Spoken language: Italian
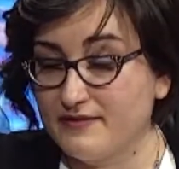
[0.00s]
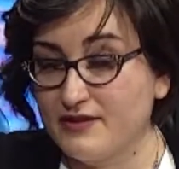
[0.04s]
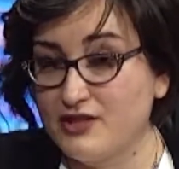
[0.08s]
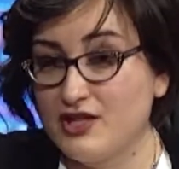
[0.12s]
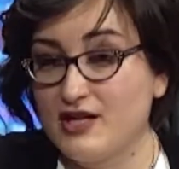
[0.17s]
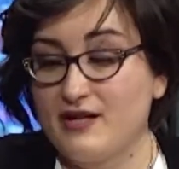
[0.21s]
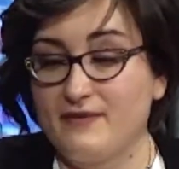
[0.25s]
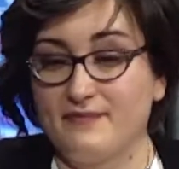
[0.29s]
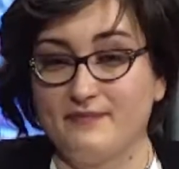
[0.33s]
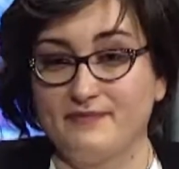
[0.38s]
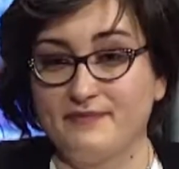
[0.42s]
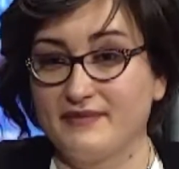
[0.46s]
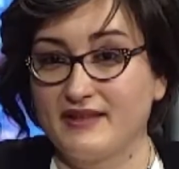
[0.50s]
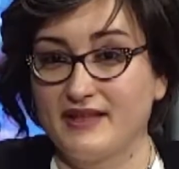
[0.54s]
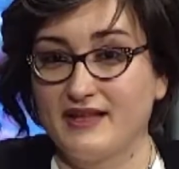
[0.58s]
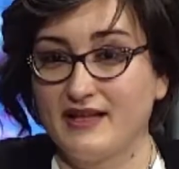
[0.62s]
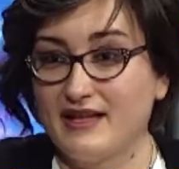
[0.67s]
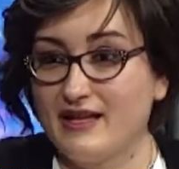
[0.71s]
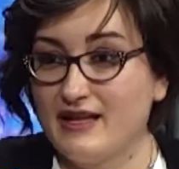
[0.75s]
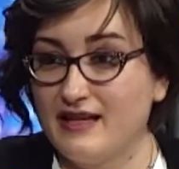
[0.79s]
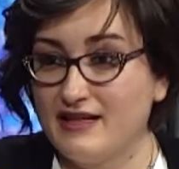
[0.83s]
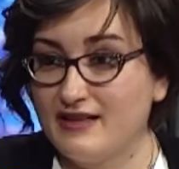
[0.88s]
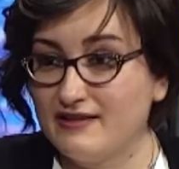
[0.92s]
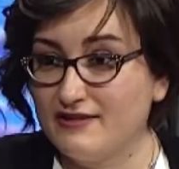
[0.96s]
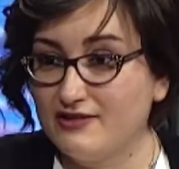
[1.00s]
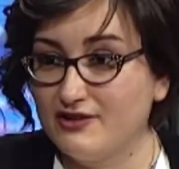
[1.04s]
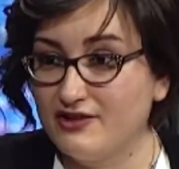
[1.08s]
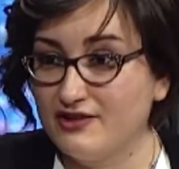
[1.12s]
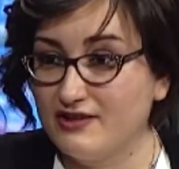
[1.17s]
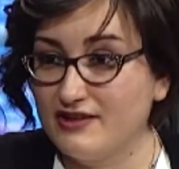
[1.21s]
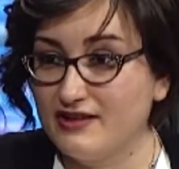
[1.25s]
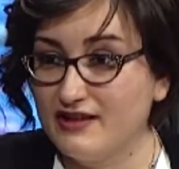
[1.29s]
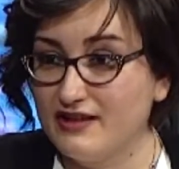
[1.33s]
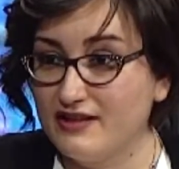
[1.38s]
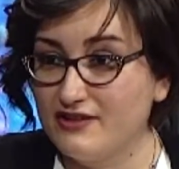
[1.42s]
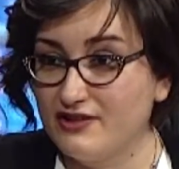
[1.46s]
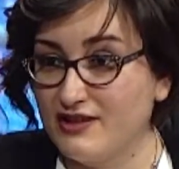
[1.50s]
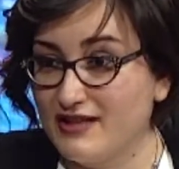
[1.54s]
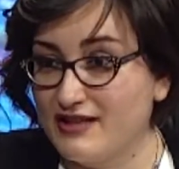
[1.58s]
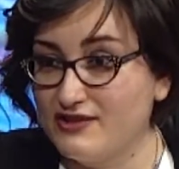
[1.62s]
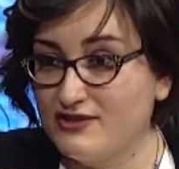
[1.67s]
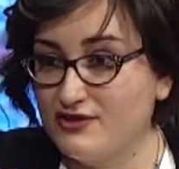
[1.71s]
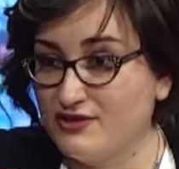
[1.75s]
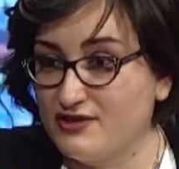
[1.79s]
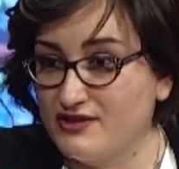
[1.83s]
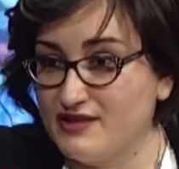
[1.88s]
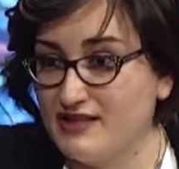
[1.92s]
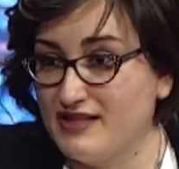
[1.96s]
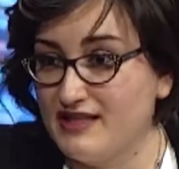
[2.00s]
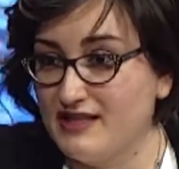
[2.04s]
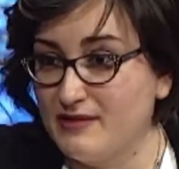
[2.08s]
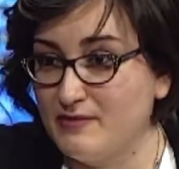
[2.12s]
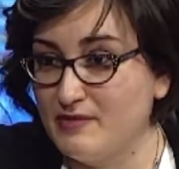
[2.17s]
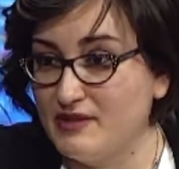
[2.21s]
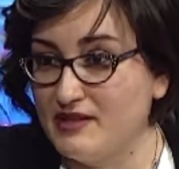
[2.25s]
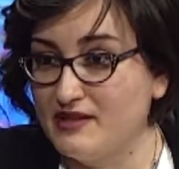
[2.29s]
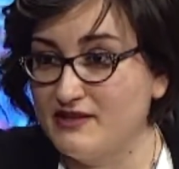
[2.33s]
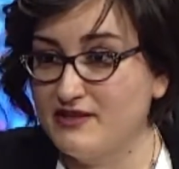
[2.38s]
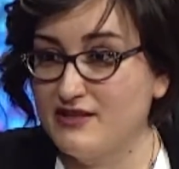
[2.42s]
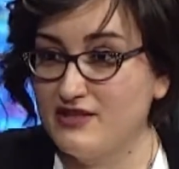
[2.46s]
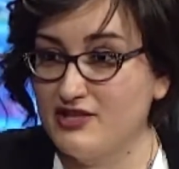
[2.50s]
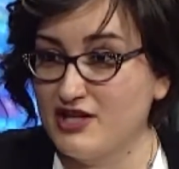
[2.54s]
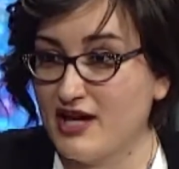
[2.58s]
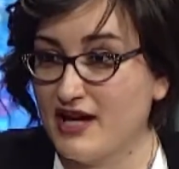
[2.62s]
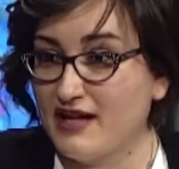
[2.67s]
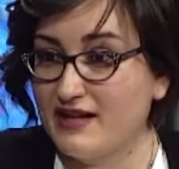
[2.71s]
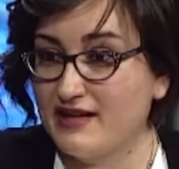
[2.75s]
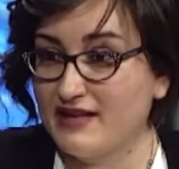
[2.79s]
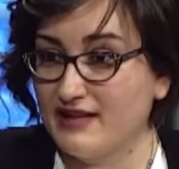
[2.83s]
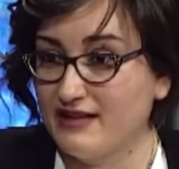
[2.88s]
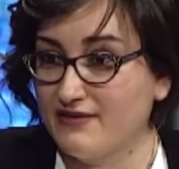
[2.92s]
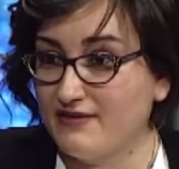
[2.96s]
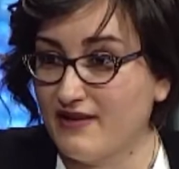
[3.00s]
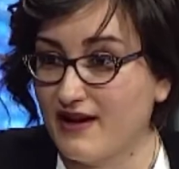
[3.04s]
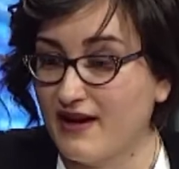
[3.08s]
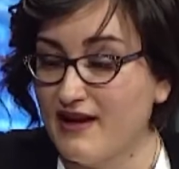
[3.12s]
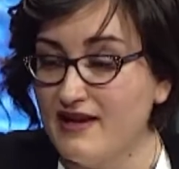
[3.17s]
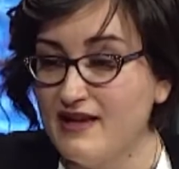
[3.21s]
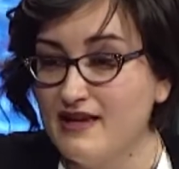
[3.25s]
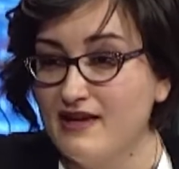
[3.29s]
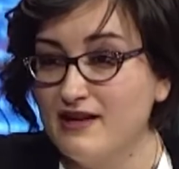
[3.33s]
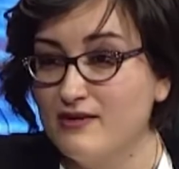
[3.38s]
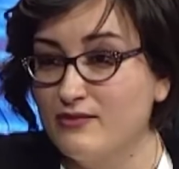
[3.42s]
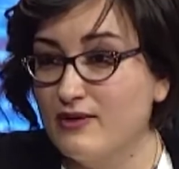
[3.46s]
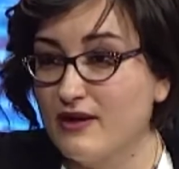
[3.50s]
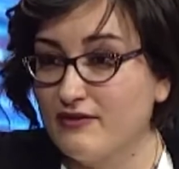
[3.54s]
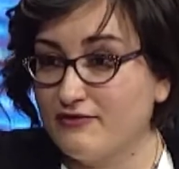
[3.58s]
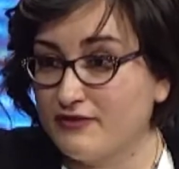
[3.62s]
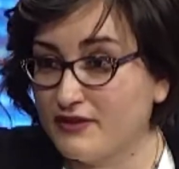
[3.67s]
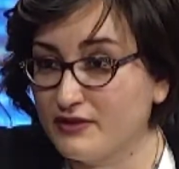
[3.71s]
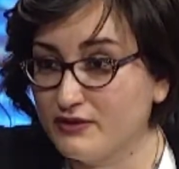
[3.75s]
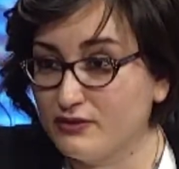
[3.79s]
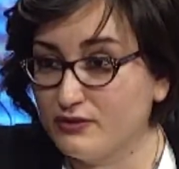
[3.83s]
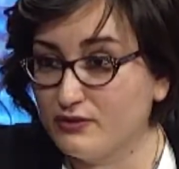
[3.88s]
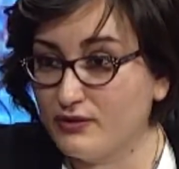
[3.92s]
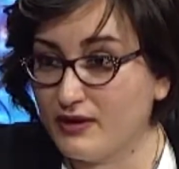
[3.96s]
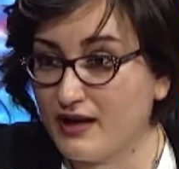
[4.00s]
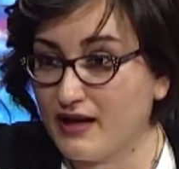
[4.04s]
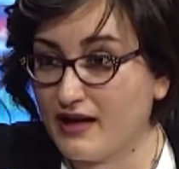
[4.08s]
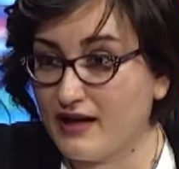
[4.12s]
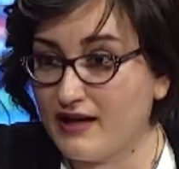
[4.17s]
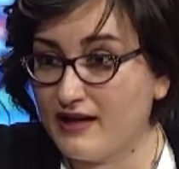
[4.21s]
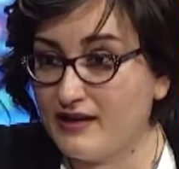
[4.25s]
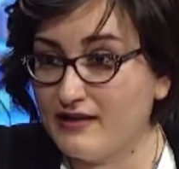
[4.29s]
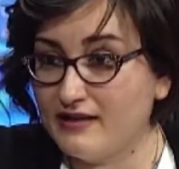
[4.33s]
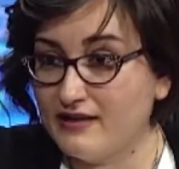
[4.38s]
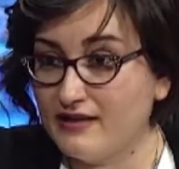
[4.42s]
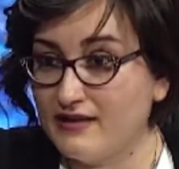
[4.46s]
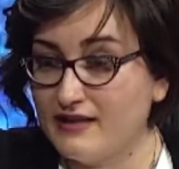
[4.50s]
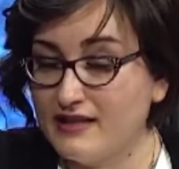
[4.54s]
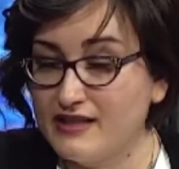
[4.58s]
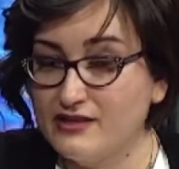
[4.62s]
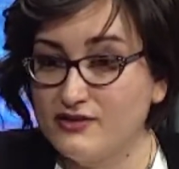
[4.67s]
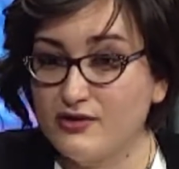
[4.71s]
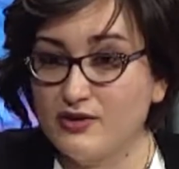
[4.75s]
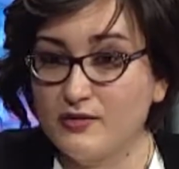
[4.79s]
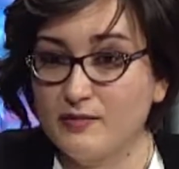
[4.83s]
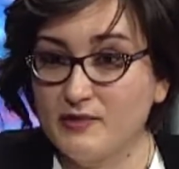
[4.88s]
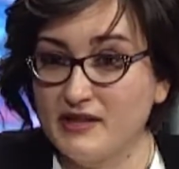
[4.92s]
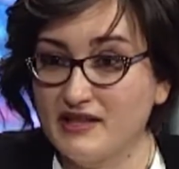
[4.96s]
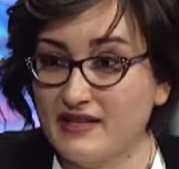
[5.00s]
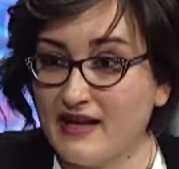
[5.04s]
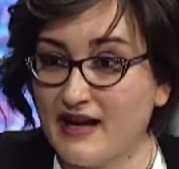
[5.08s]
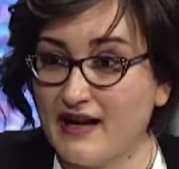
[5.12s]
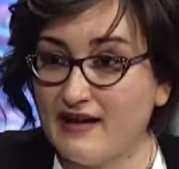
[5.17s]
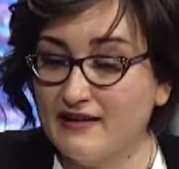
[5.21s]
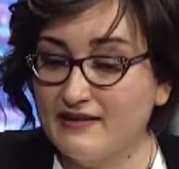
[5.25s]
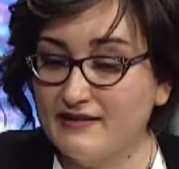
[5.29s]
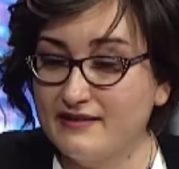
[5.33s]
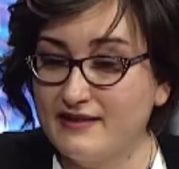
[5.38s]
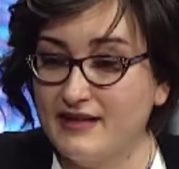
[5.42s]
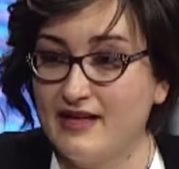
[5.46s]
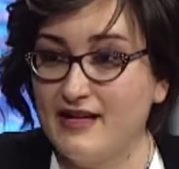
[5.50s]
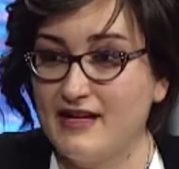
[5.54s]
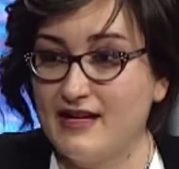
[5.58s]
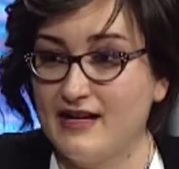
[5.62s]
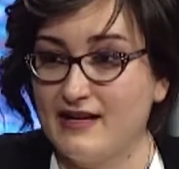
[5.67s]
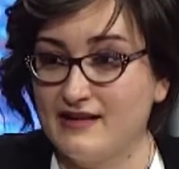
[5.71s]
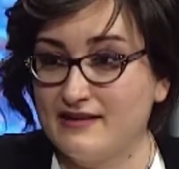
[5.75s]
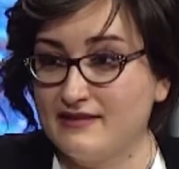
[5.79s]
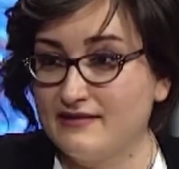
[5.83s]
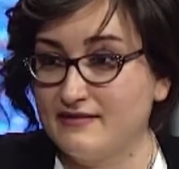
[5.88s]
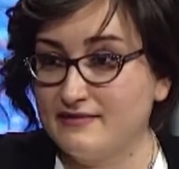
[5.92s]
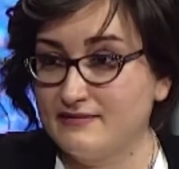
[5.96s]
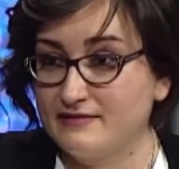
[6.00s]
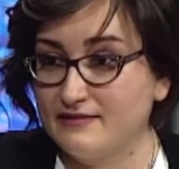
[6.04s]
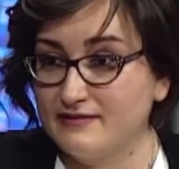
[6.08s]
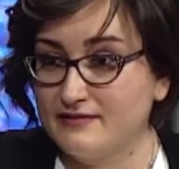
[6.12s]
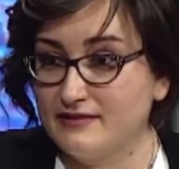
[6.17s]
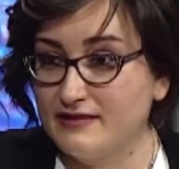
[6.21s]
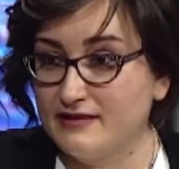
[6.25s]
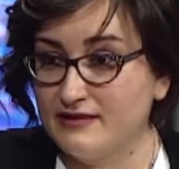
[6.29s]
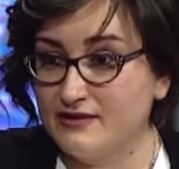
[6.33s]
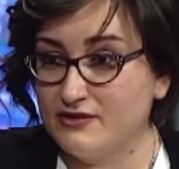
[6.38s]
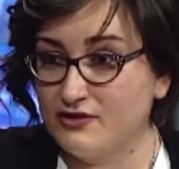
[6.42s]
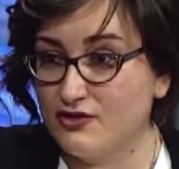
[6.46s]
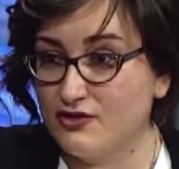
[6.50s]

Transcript: cioè che non, non, è sostenibile se già arriva una fattura eh, esorbitante e la, il